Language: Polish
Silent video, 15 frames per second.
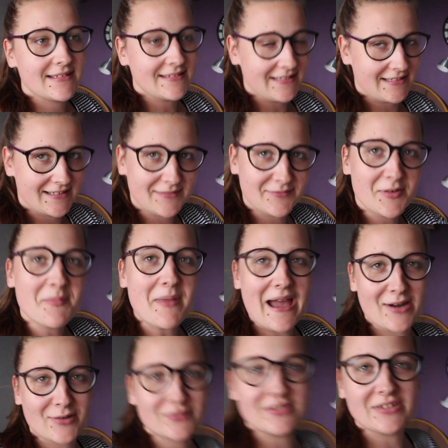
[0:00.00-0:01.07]
tych
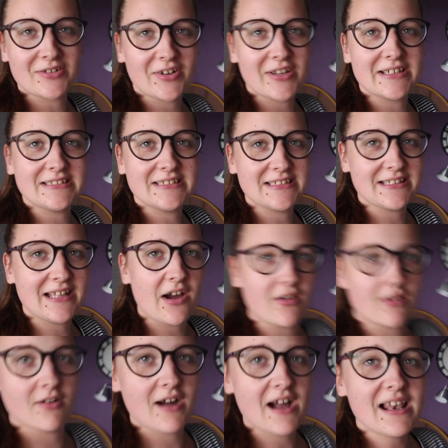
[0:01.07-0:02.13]
wymiarów, tylko jedzie się na
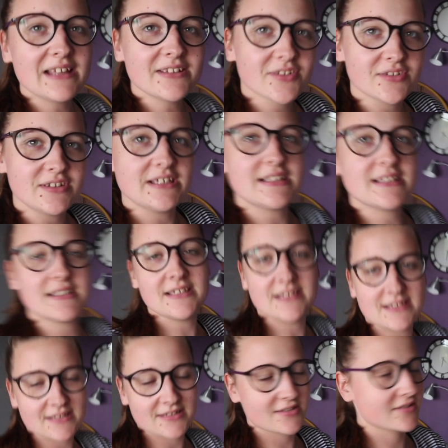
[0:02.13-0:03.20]
oko. Ale to nic, nic nie